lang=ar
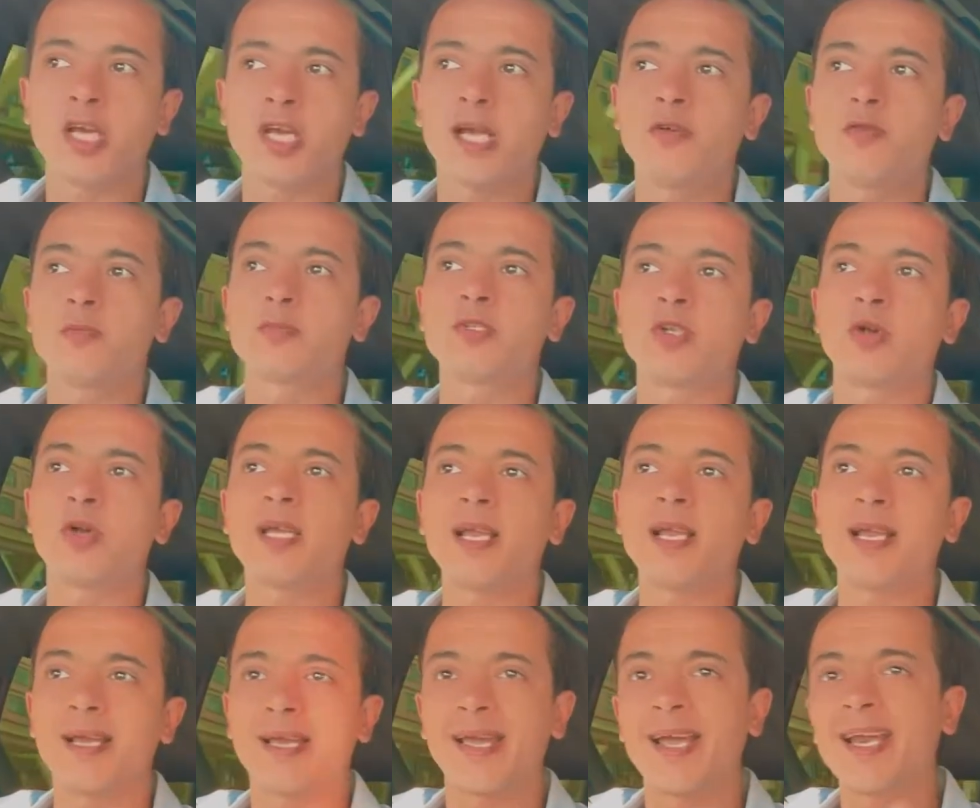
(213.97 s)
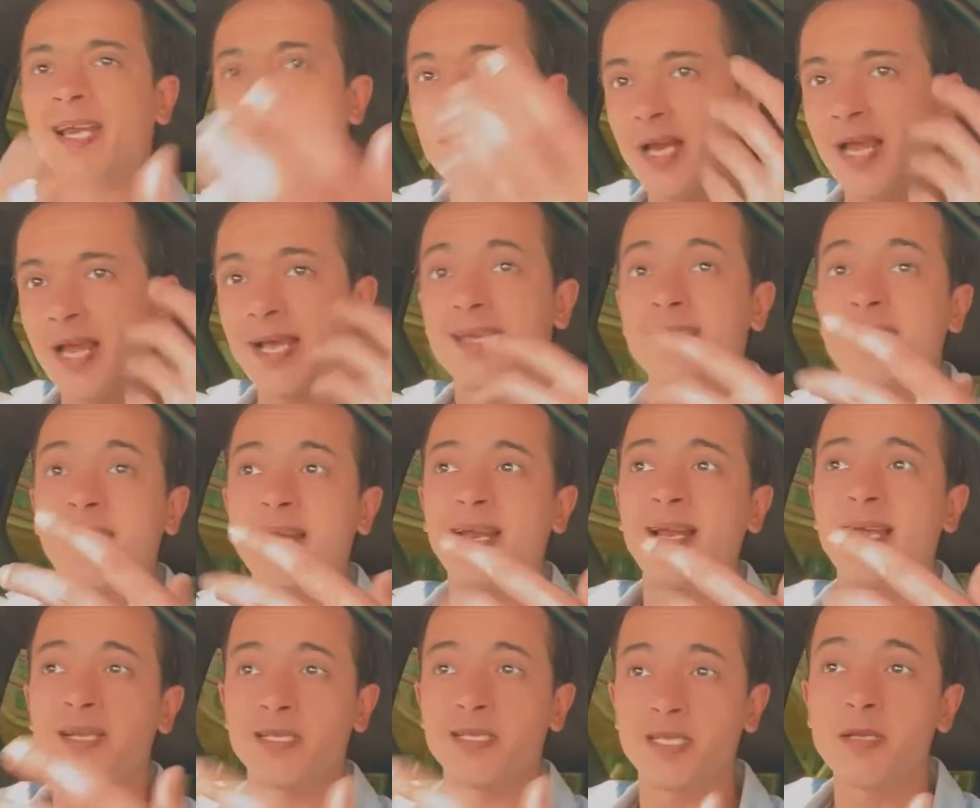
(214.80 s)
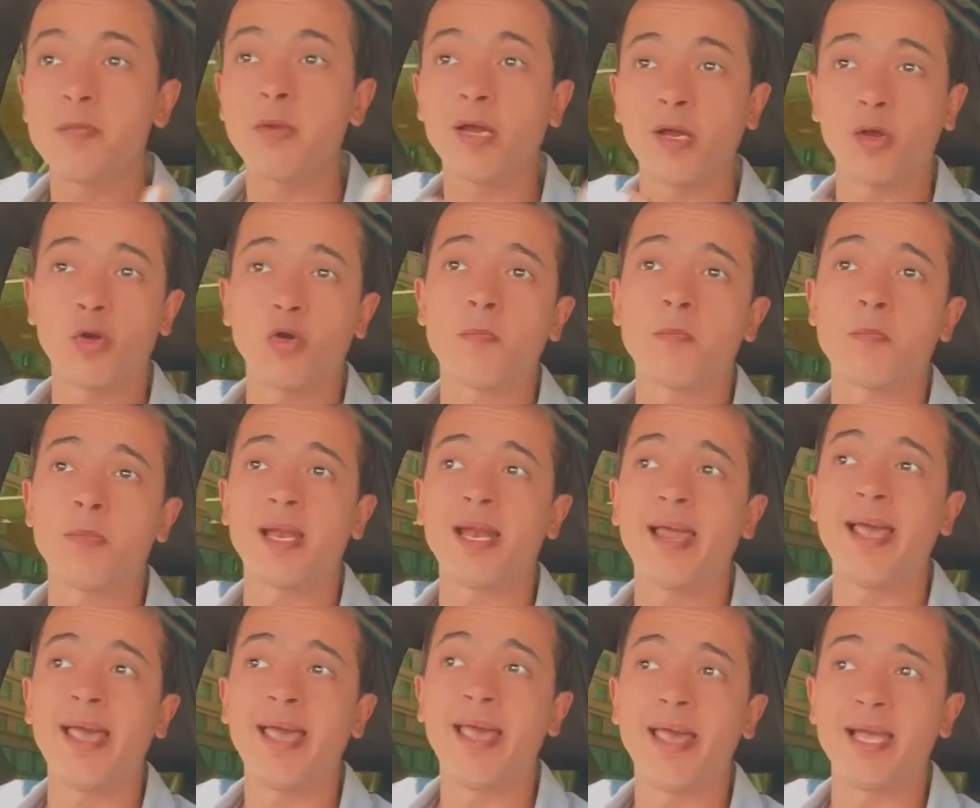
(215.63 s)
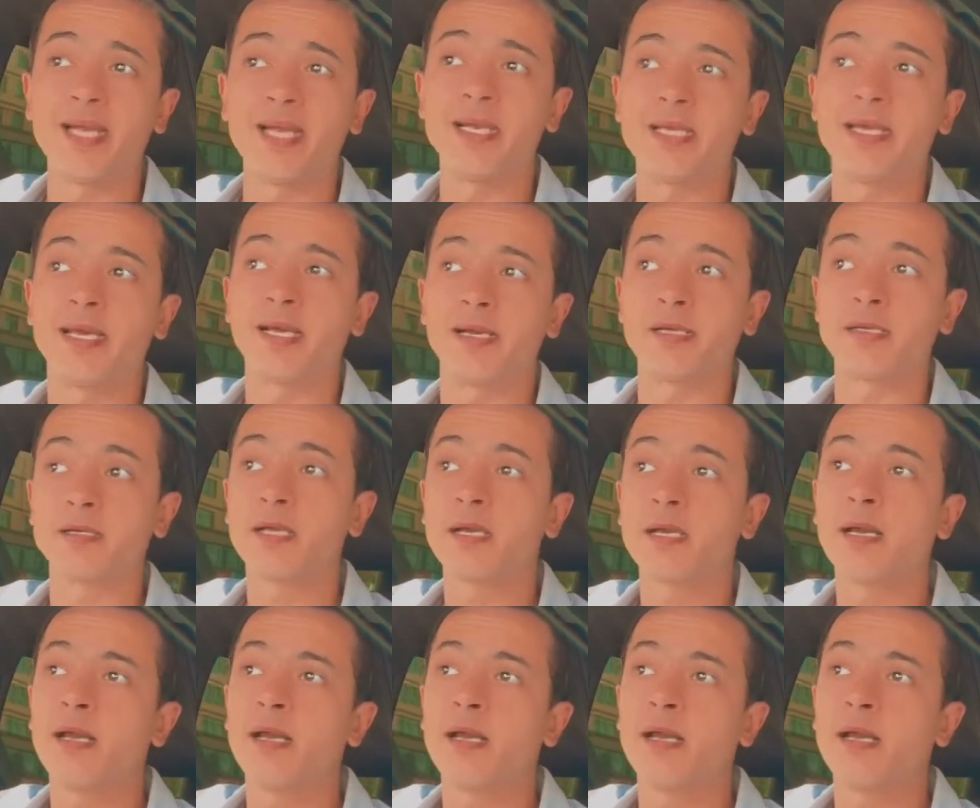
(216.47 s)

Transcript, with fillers: قوي بزواج الاجانب الاجيال القديمه اللي هم الاهالي يعني